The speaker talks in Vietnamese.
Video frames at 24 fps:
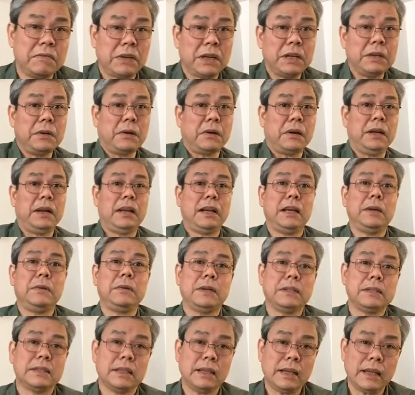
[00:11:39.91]
phải đòi lại
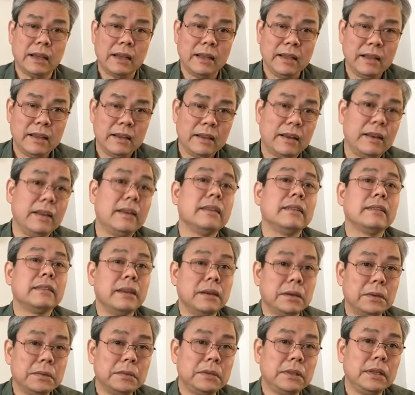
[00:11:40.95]
Hoàng Sa lần
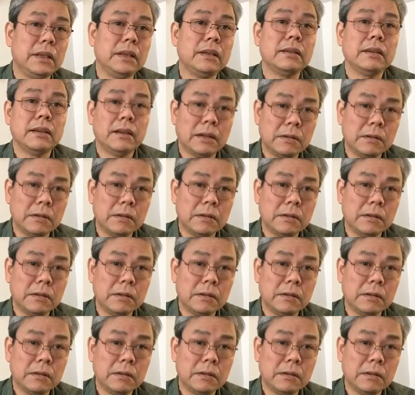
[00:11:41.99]
đầu tiên